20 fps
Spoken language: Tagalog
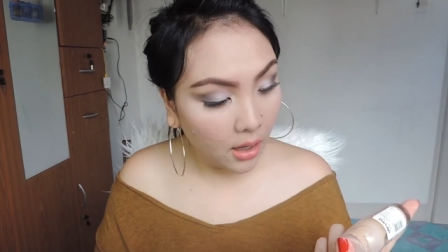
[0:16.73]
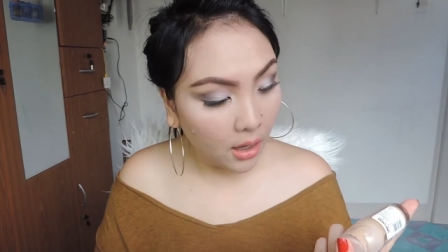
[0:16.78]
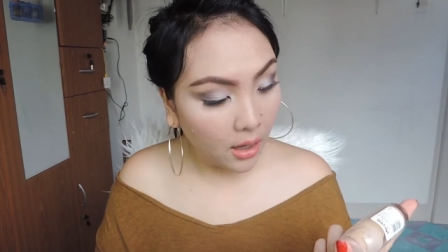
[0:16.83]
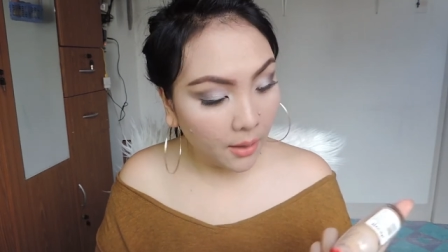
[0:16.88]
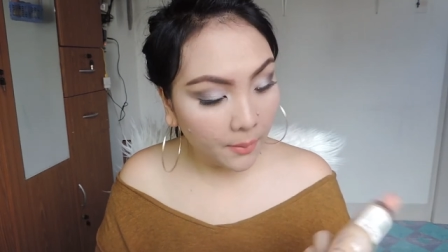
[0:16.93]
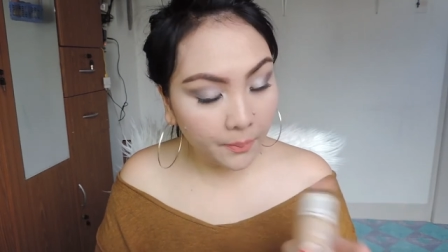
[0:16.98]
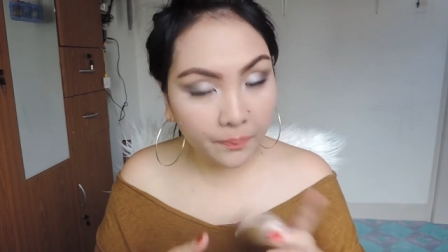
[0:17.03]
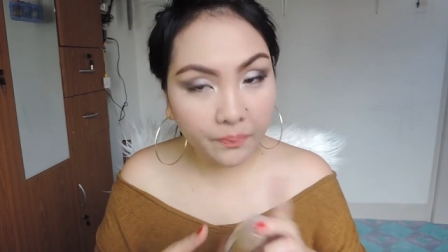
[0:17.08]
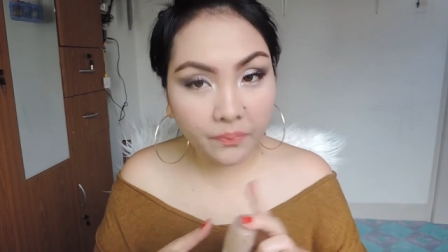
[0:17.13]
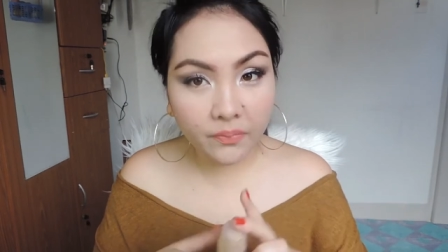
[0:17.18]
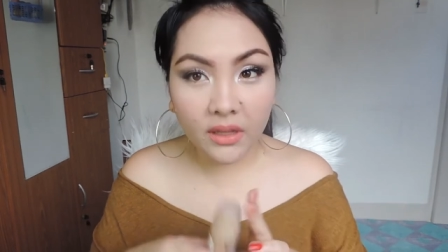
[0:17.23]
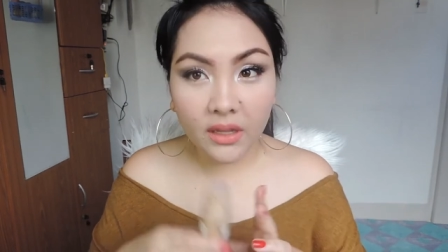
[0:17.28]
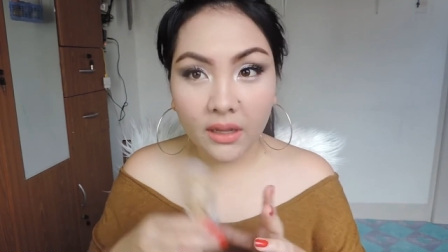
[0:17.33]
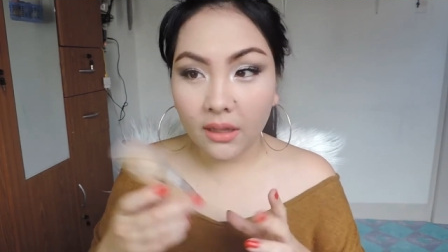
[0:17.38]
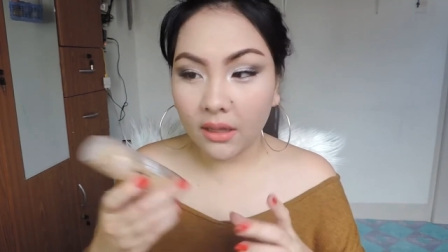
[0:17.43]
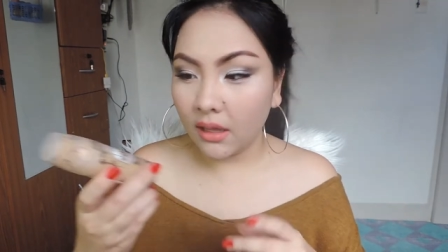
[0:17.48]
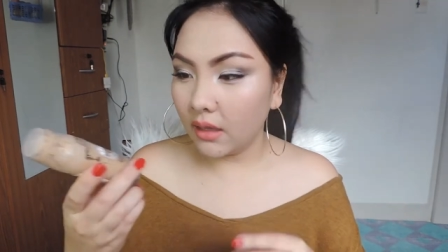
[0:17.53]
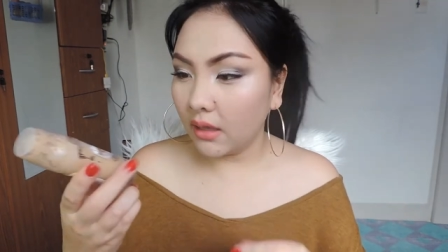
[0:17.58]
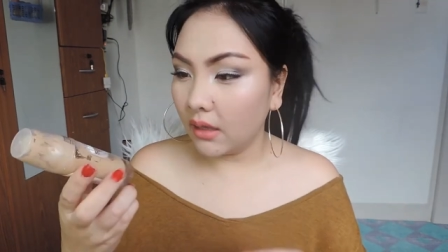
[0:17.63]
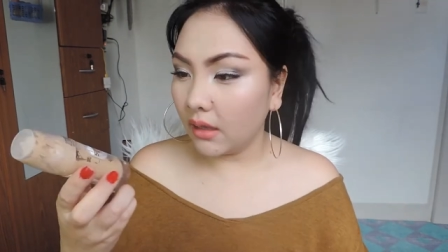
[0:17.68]
Um,
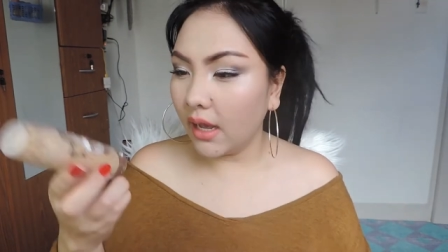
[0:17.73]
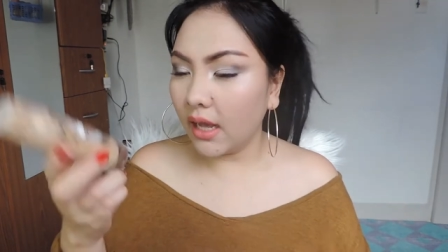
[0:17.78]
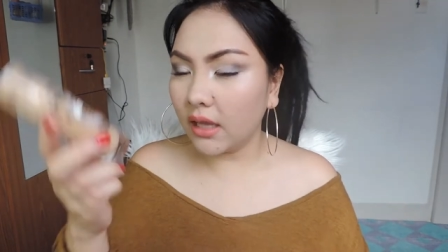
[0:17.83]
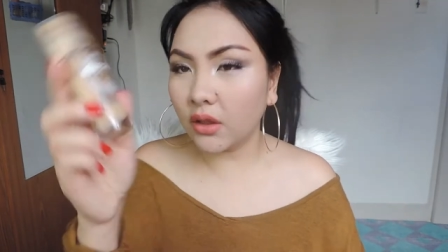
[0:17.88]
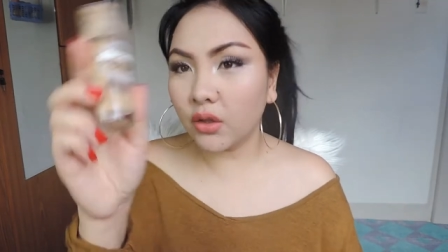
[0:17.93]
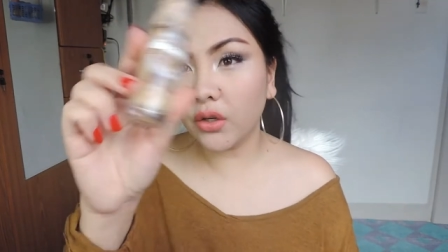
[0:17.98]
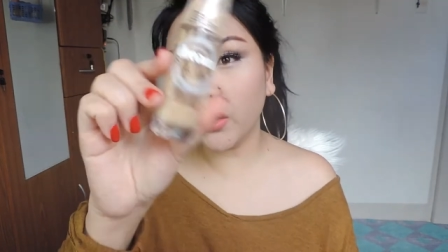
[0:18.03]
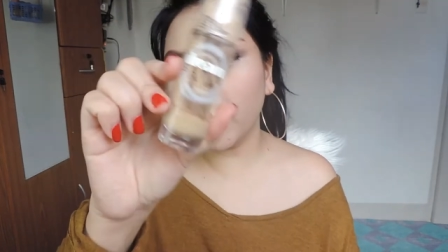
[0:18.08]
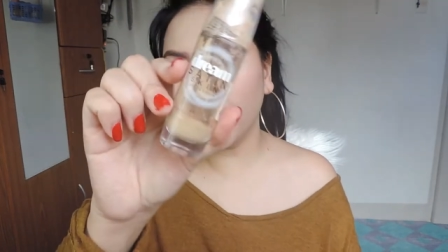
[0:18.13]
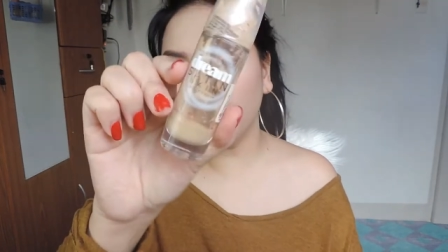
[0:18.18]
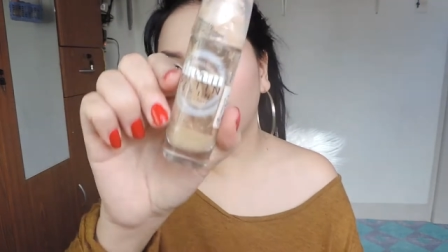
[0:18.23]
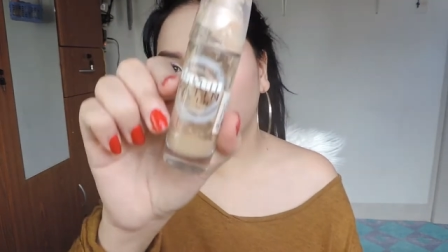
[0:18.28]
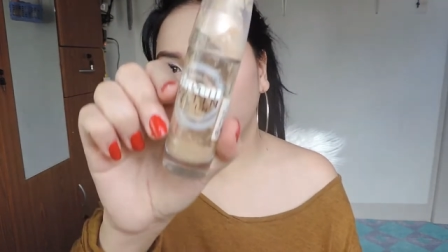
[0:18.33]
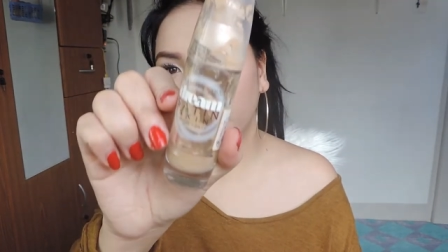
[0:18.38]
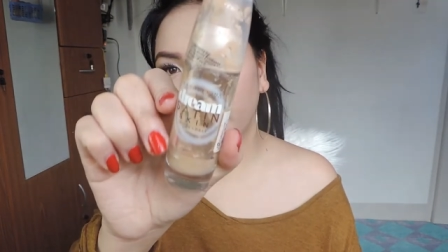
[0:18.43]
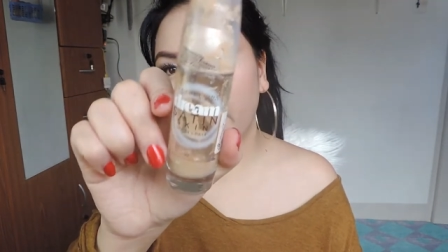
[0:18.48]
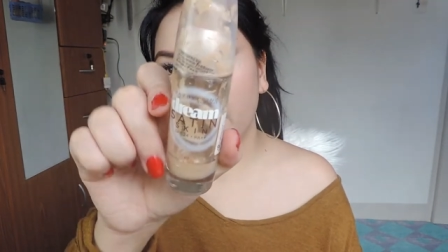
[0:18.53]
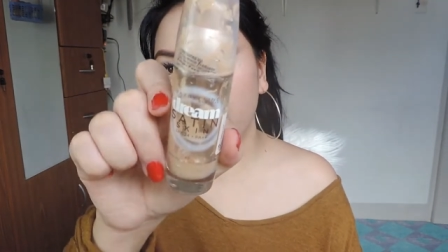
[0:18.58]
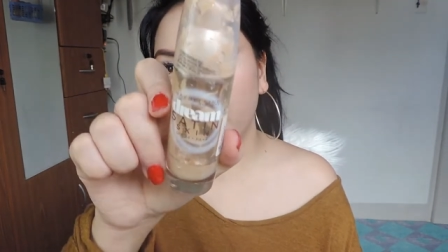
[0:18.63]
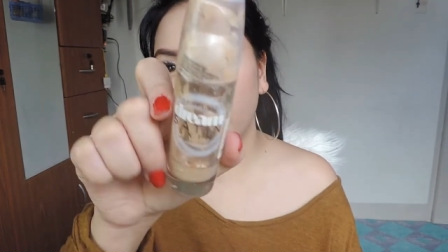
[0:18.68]
ito
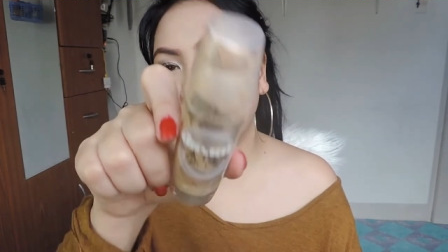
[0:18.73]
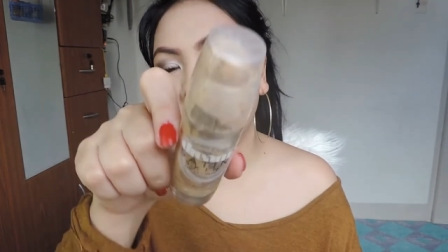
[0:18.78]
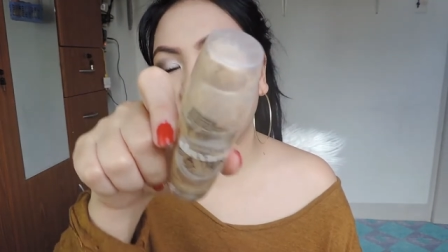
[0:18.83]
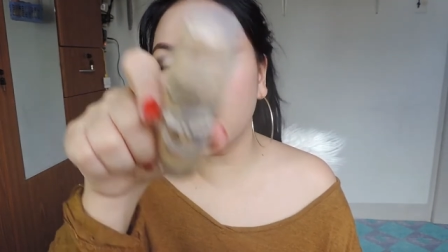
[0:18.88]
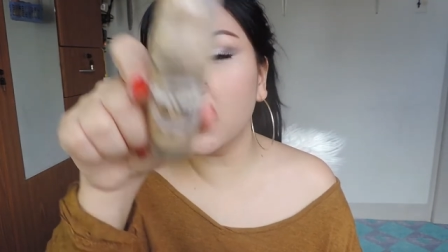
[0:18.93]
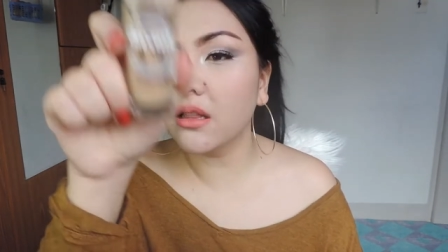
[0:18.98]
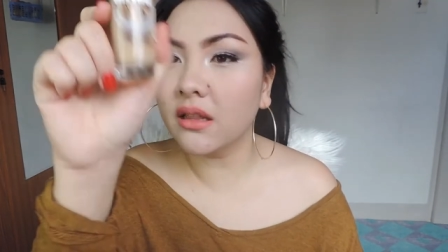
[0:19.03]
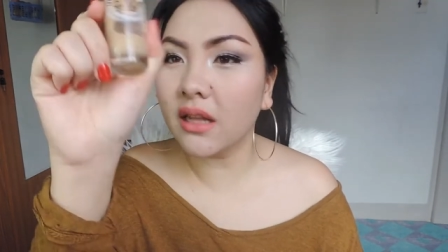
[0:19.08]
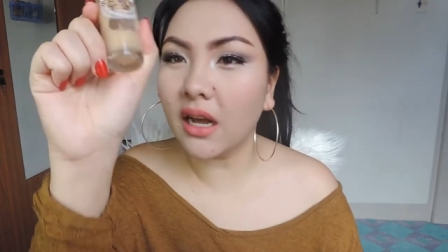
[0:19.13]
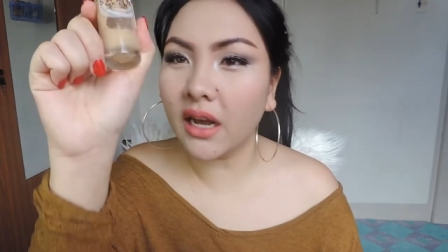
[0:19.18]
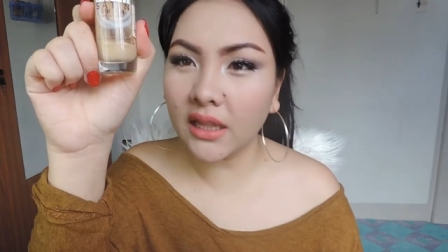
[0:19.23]
yung Maybelline.